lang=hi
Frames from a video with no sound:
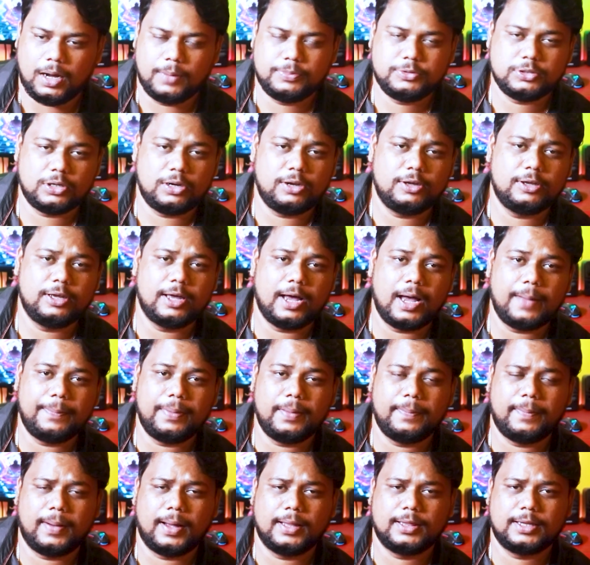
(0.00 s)
अब चलो यहाँ
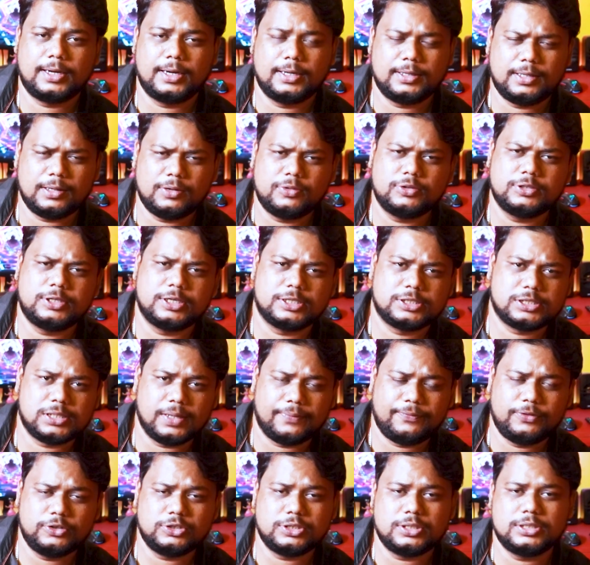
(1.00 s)
पे बात करते हैं कुछ
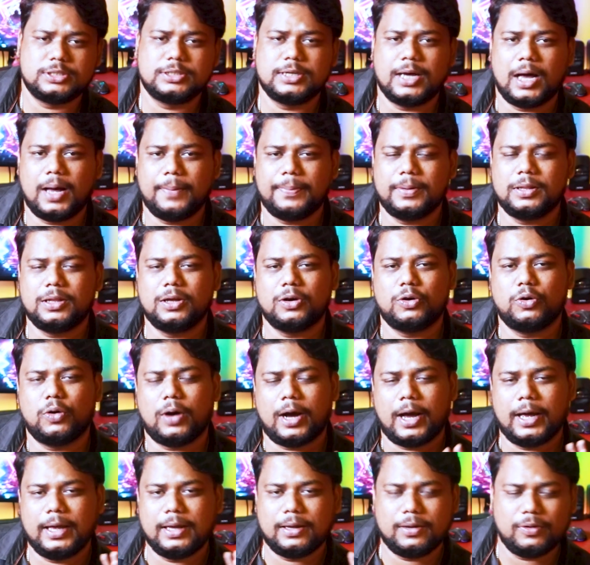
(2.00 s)
एक्स्ट्रा फीचर्स यहाँ पे देखो
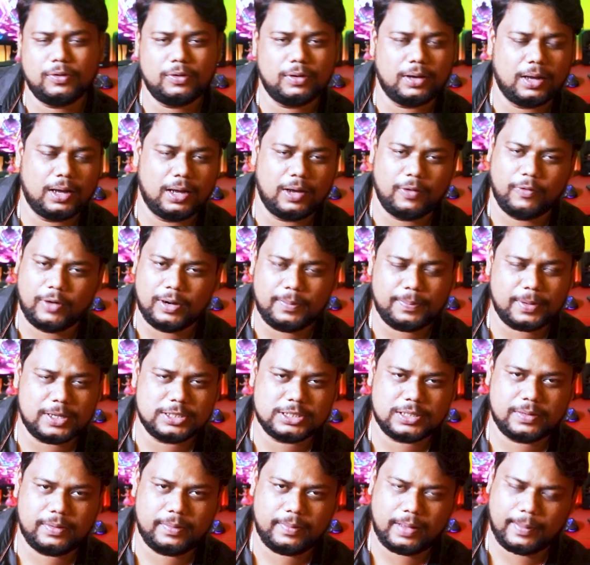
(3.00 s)
IQ वन
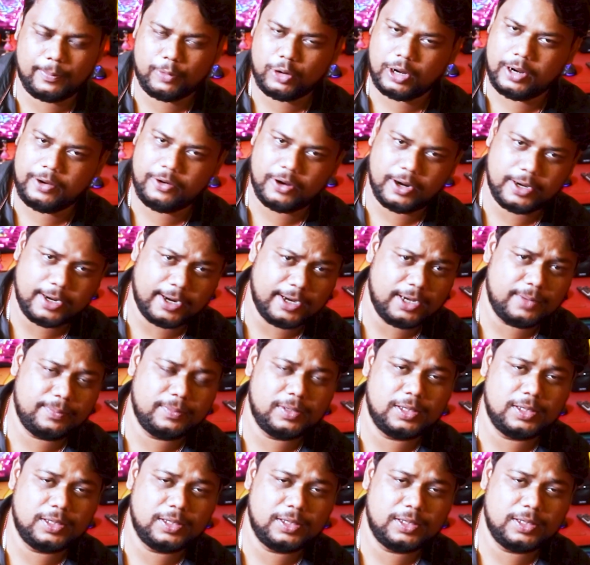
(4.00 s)
प्लस इलेवन में आपको एंड्रॉइड 13